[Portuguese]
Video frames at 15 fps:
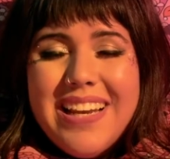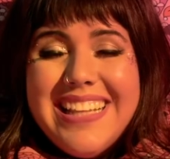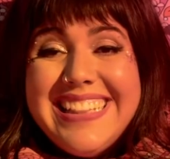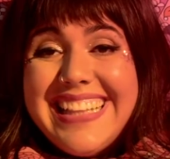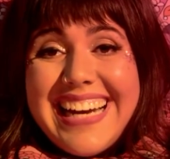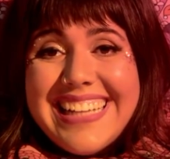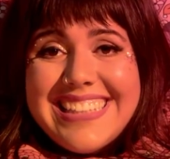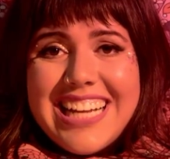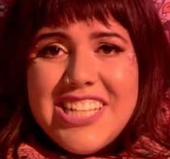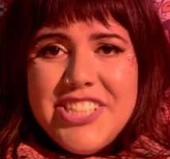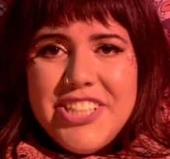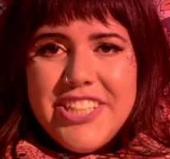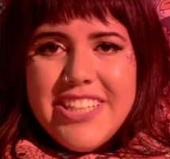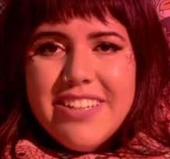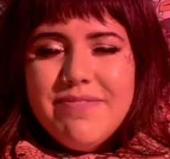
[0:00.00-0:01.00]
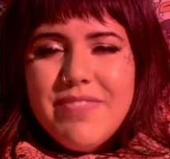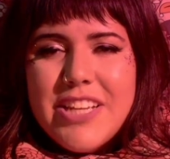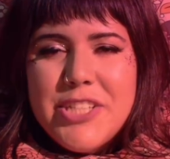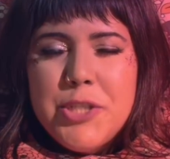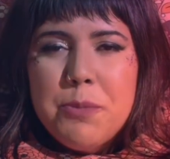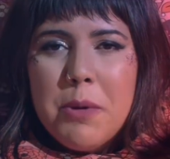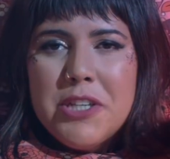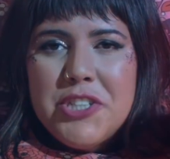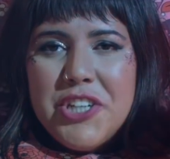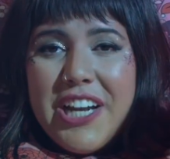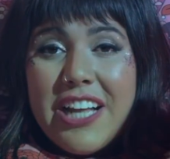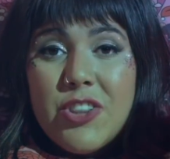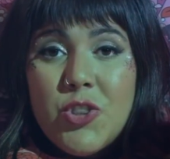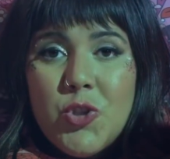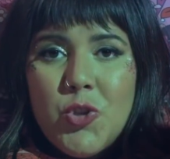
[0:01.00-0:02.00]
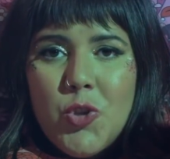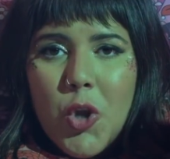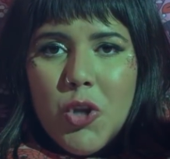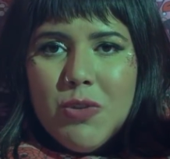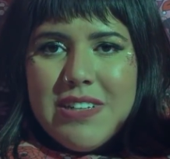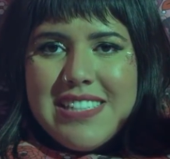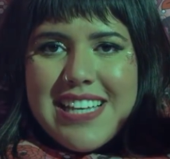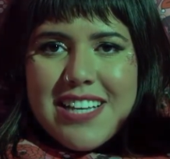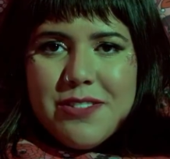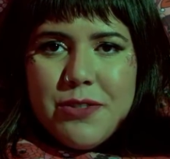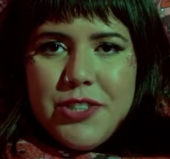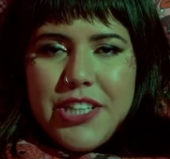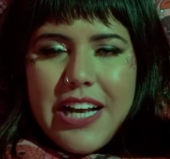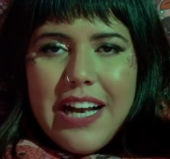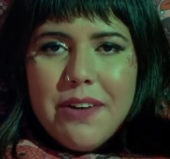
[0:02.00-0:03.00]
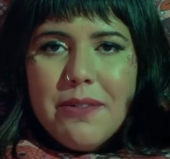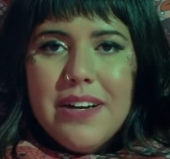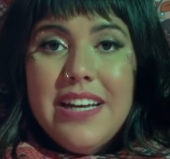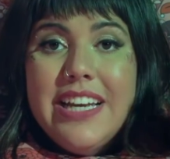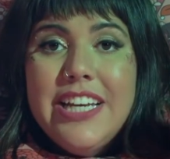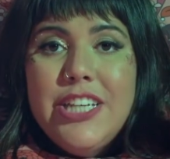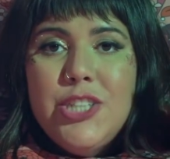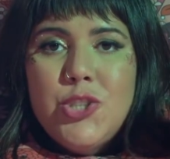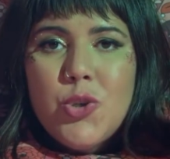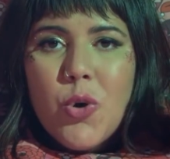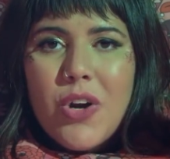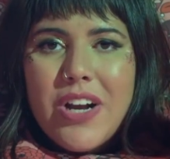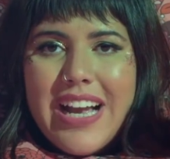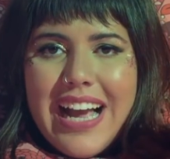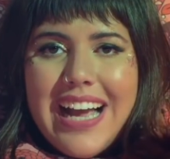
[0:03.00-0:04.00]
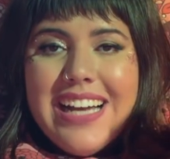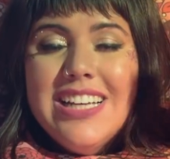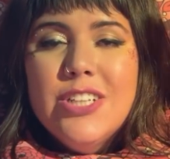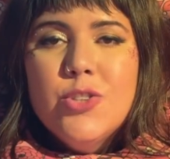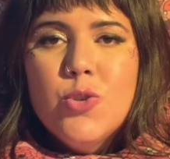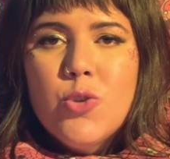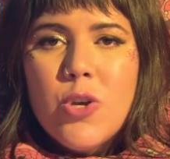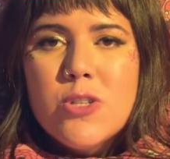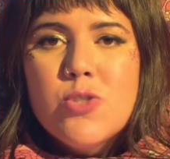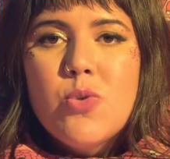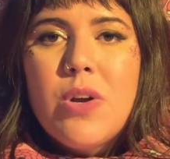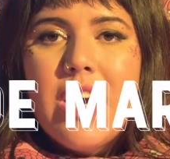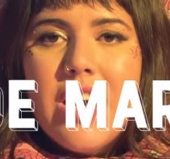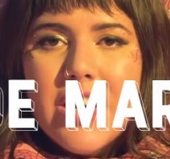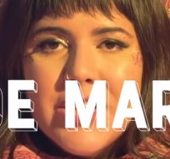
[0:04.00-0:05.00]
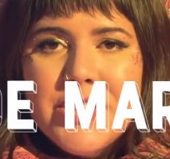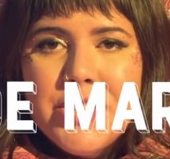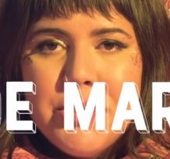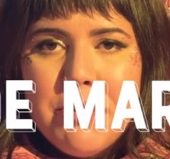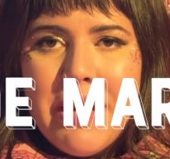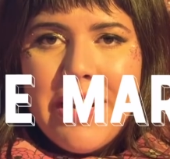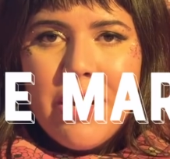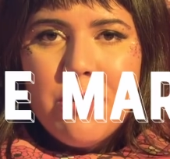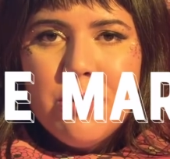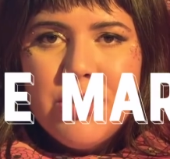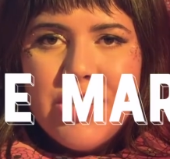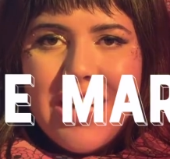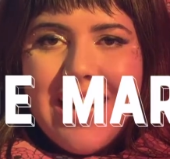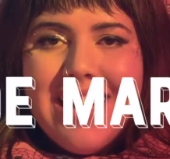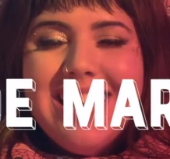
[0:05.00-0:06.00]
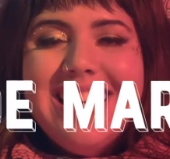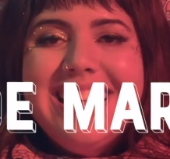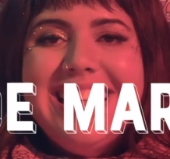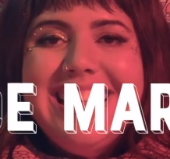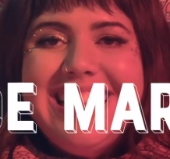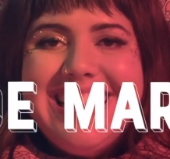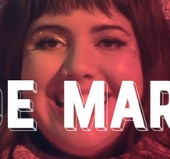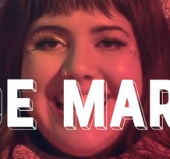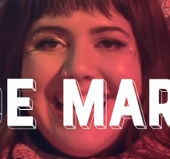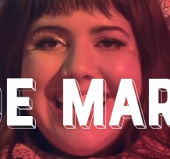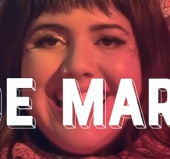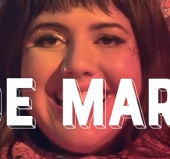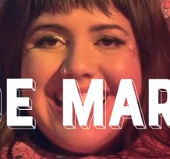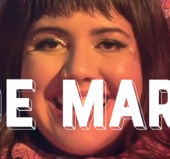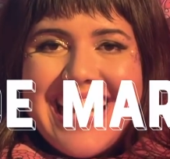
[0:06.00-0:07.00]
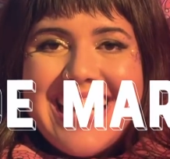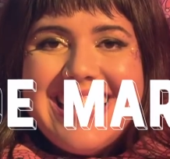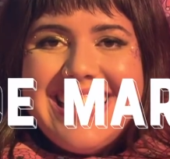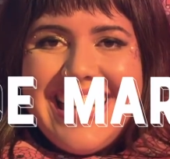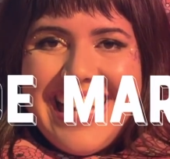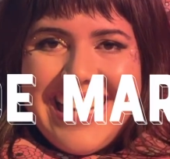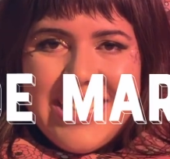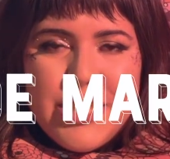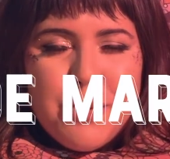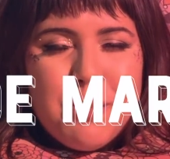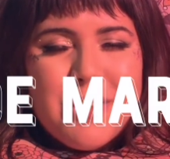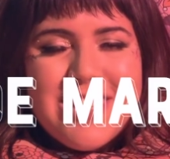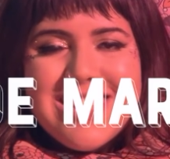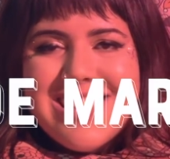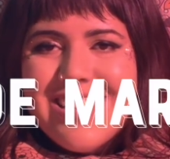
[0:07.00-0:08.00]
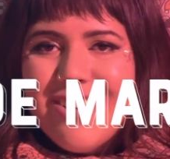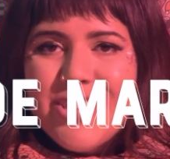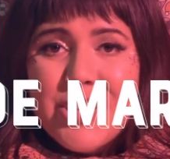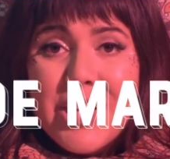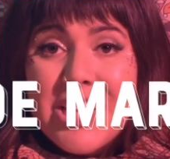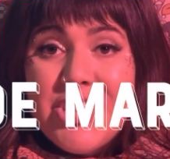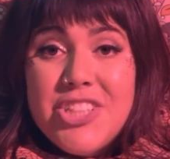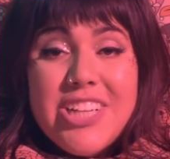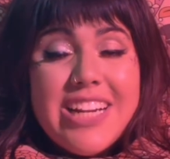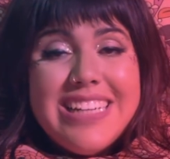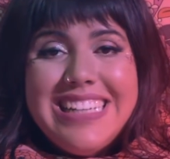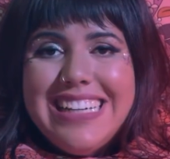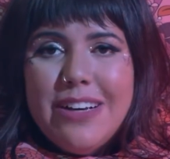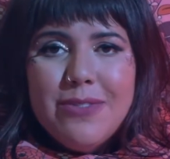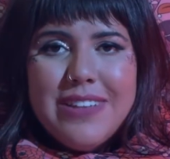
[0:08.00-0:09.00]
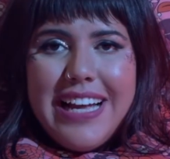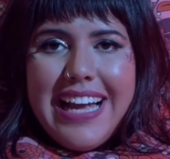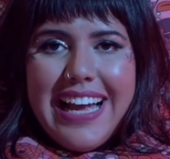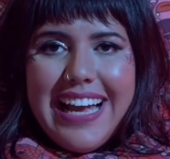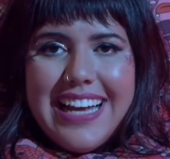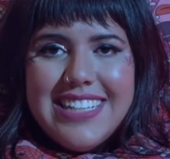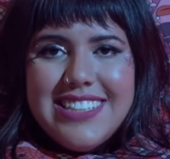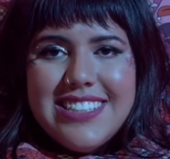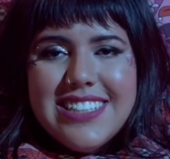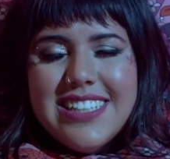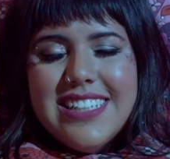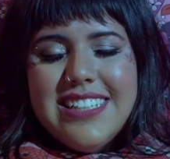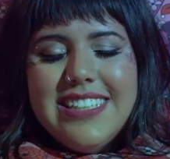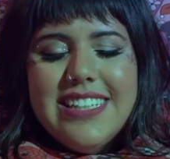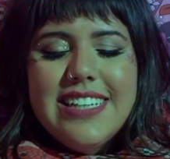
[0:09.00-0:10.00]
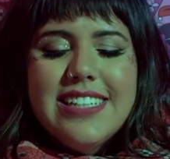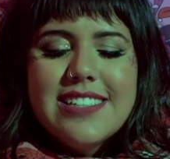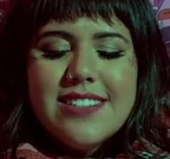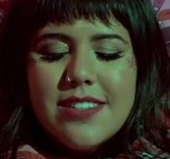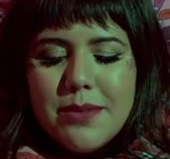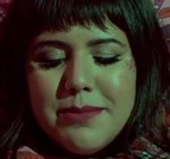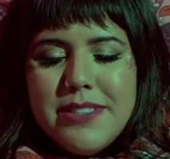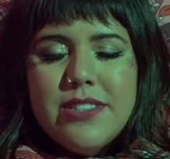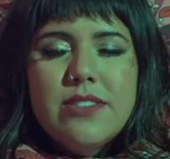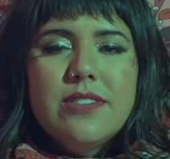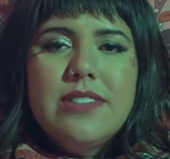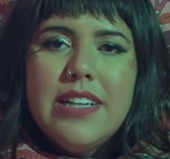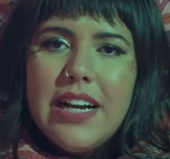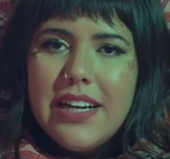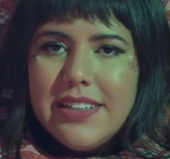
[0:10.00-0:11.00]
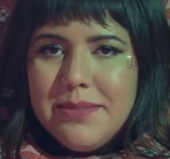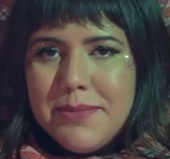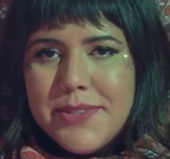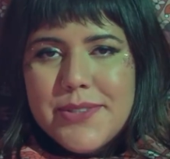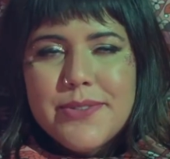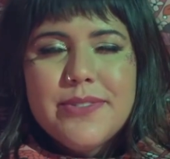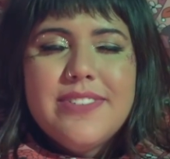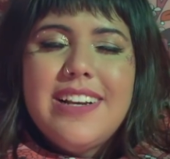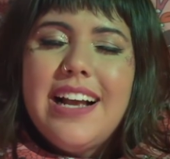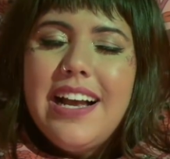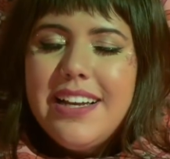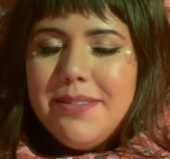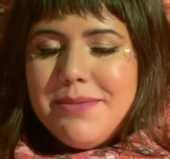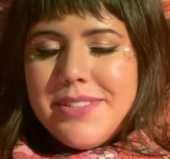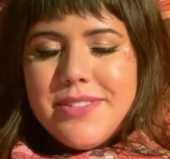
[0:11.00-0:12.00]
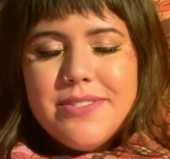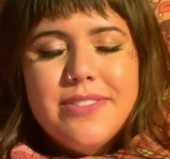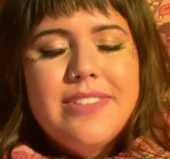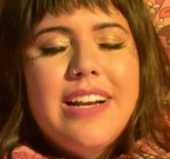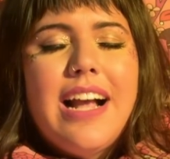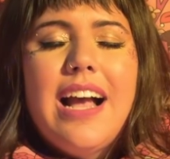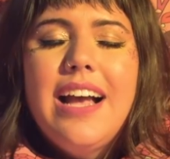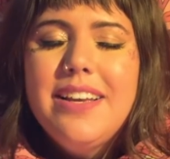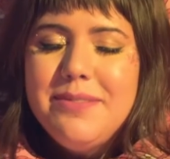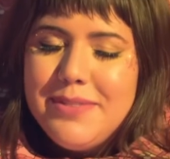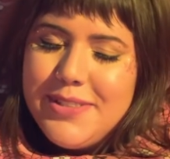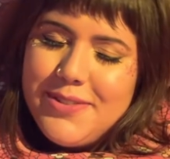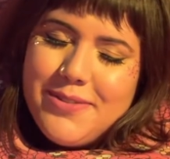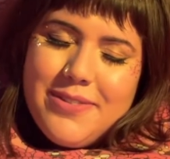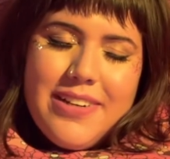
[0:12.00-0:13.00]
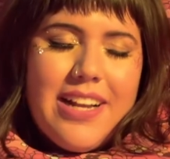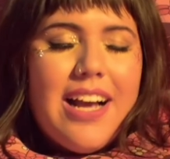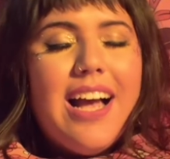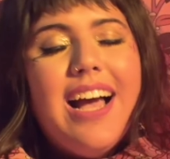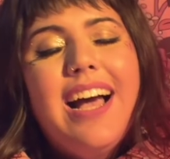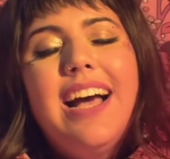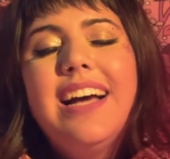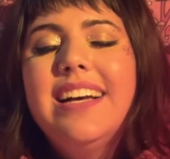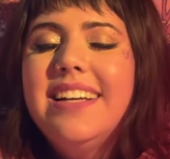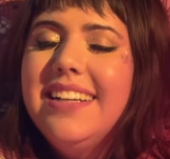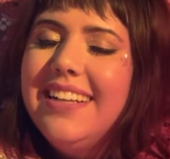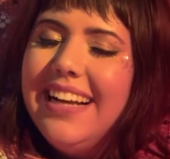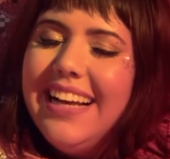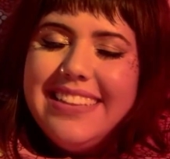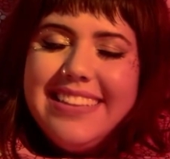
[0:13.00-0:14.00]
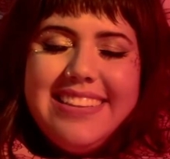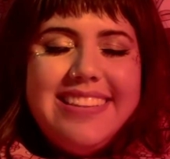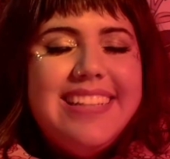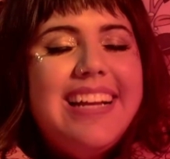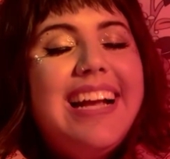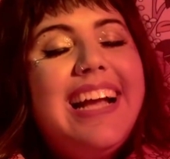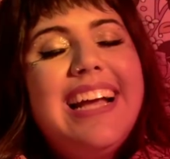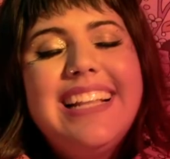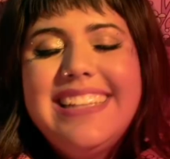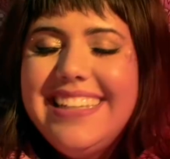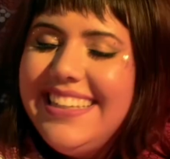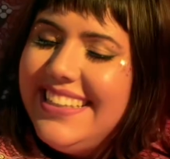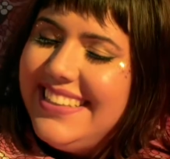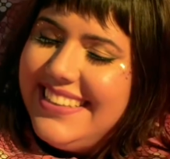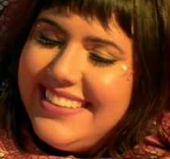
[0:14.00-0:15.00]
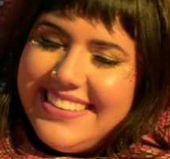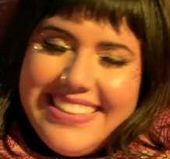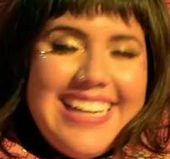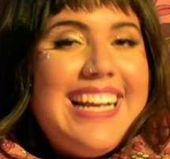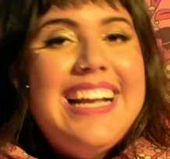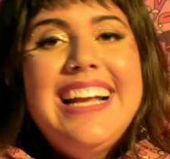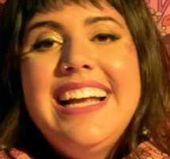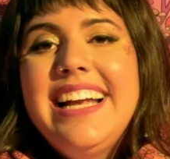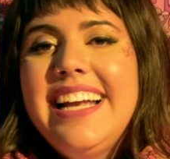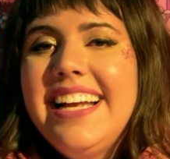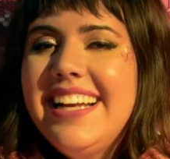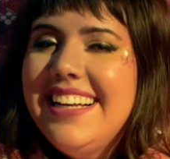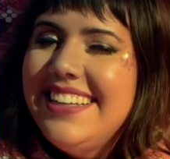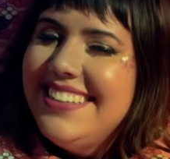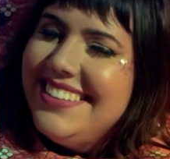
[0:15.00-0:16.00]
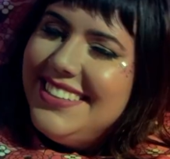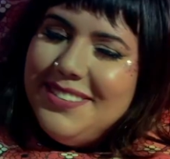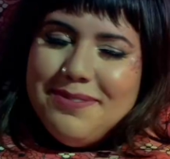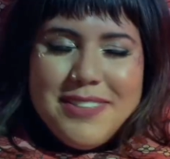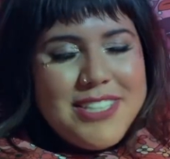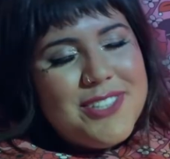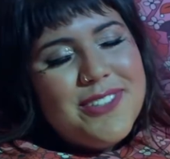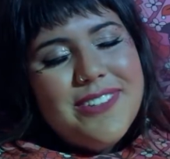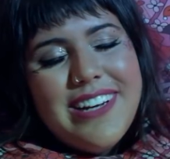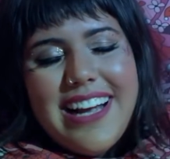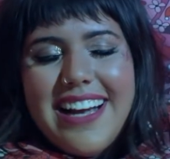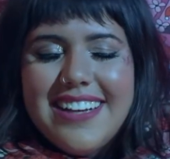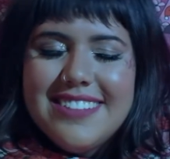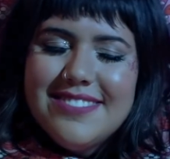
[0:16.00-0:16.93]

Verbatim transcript: ela hidratadinha, a gente pode tirar todo o excesso de água e jogar no nosso curd de maracujá, que tem que estar tá quente, porque senão a gelatina não derrete. E aí é só misturar misturar misturar misturar, até derreter e misturar.